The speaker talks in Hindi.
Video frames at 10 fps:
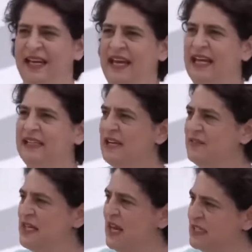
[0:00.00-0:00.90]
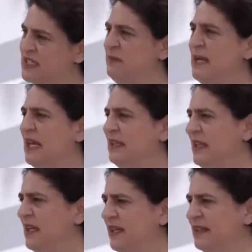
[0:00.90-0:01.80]
एक तरफ से हंसी भी आती
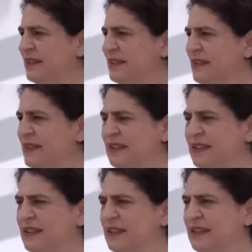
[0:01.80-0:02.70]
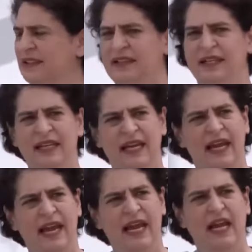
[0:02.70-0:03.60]
है कि
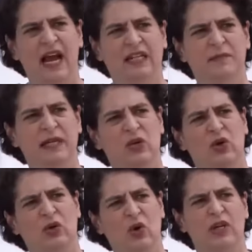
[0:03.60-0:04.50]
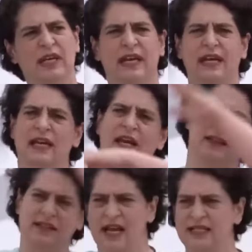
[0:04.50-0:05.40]
एक आदमी को रोकने के लिए
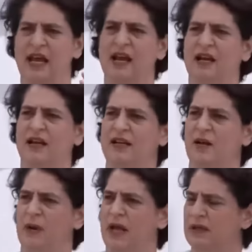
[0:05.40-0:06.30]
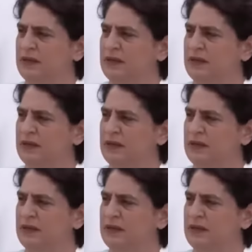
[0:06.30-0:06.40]
इतना सारा करना पड़ा